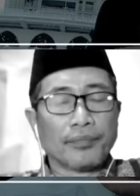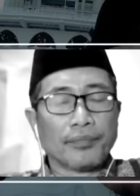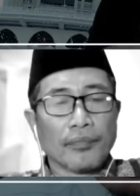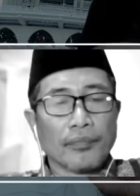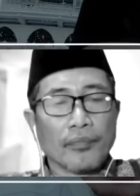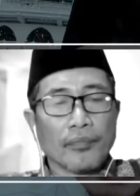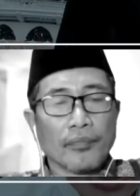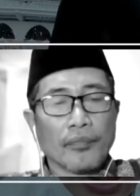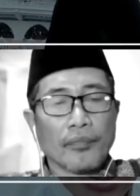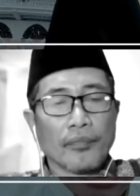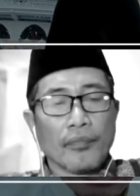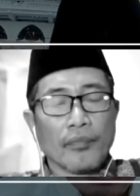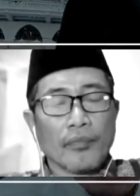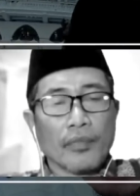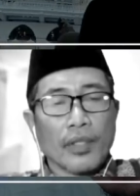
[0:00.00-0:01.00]
Pri
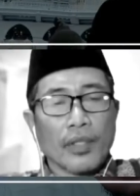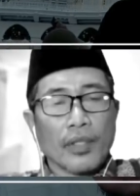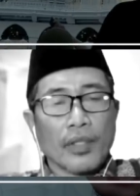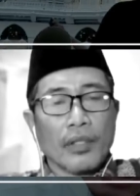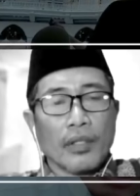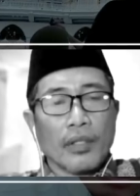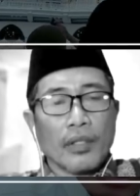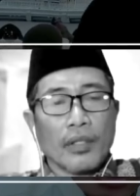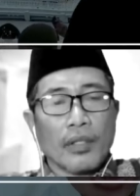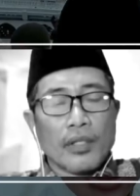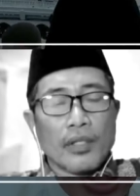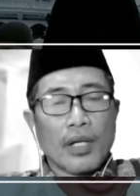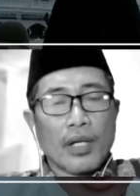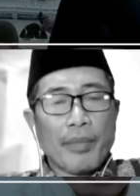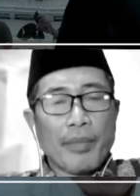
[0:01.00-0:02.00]
yang tidak paham
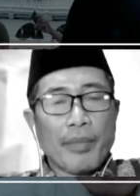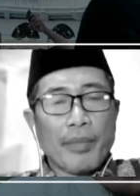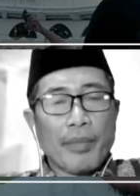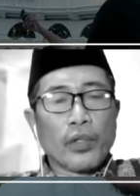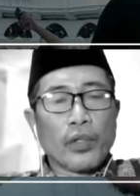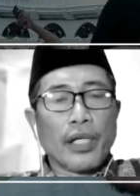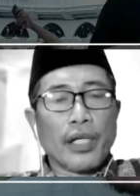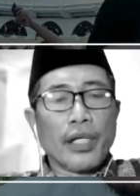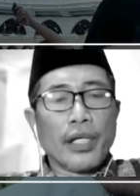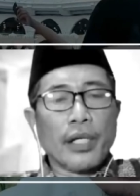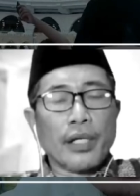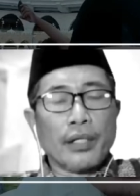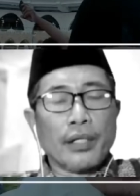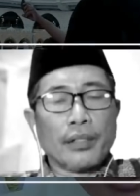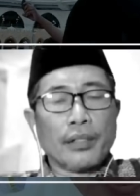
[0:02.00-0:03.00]
ilmu Al-Qur'an
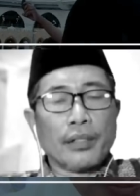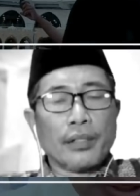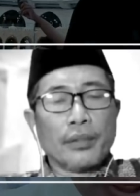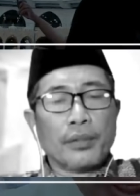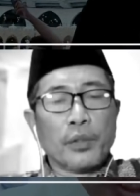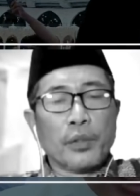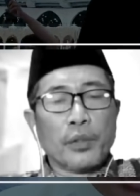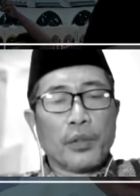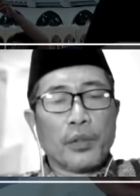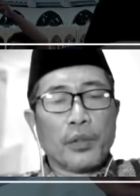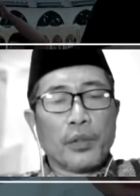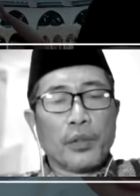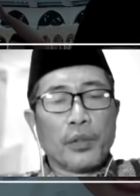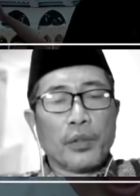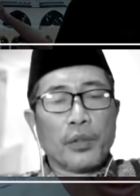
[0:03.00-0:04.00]
itu
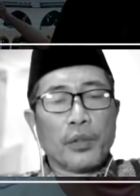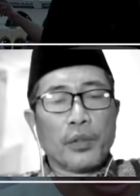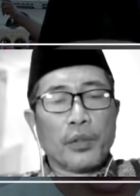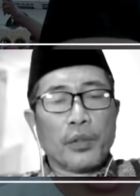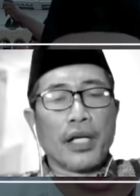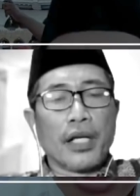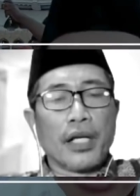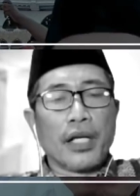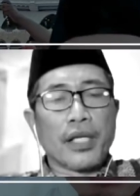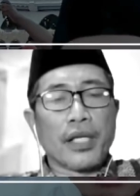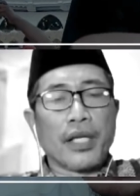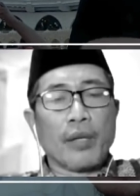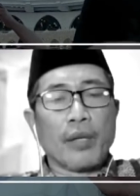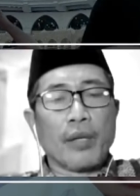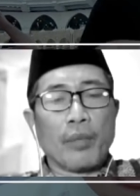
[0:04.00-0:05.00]
Pri, Kenapa?
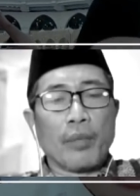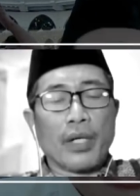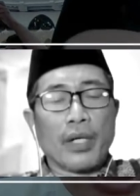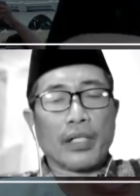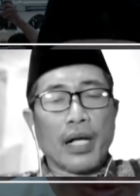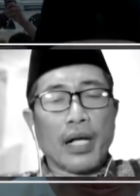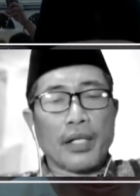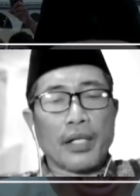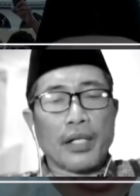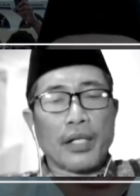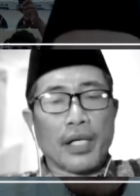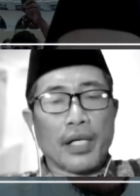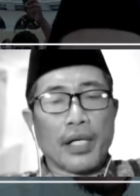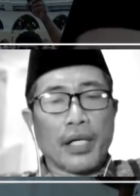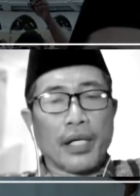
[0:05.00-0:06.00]
Surat
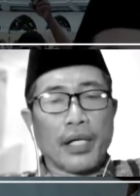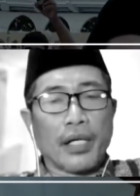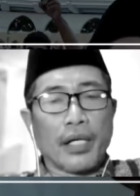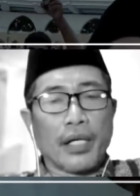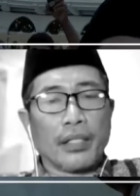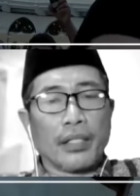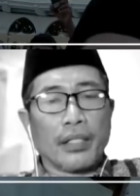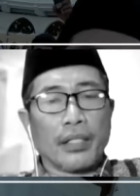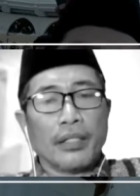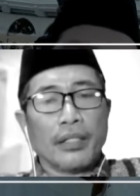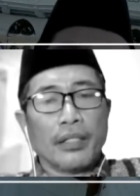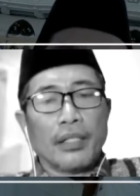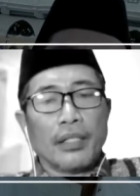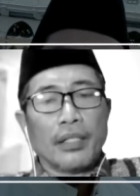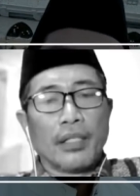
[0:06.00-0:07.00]
an itu
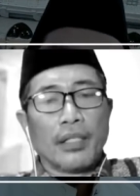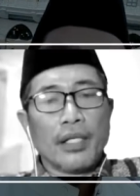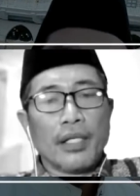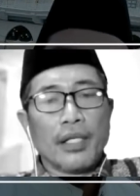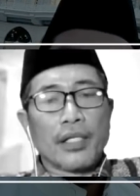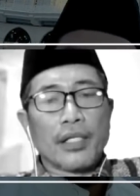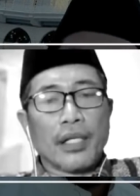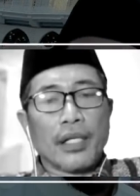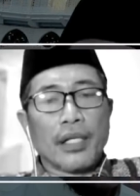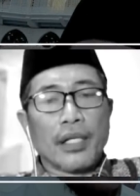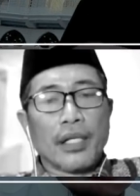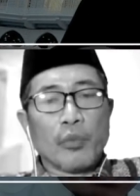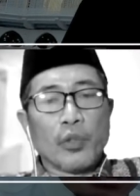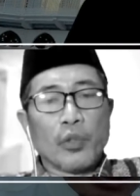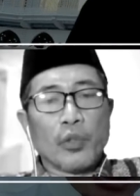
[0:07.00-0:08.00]
jumlahnya cuma
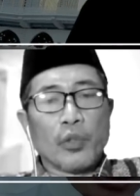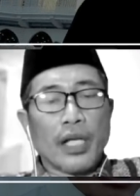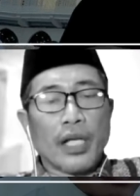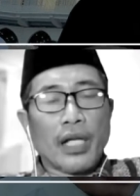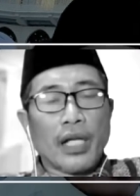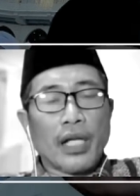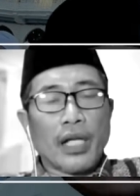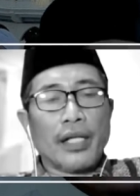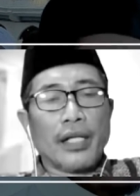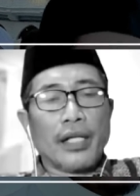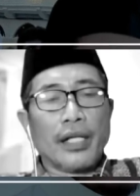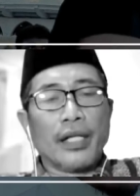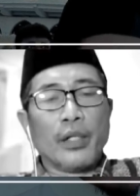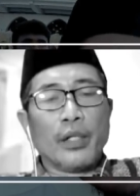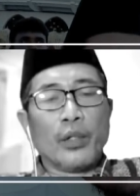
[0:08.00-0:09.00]
176
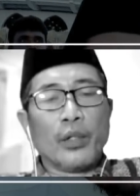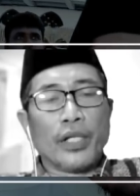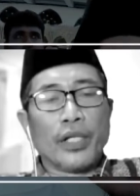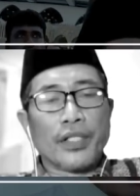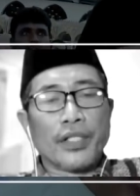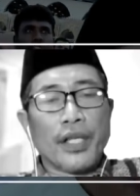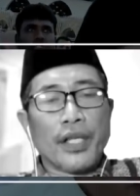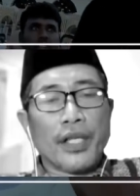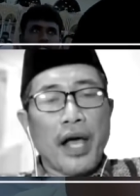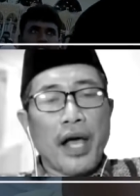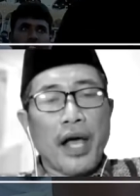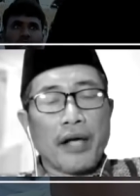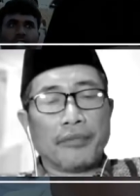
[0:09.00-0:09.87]
ayat.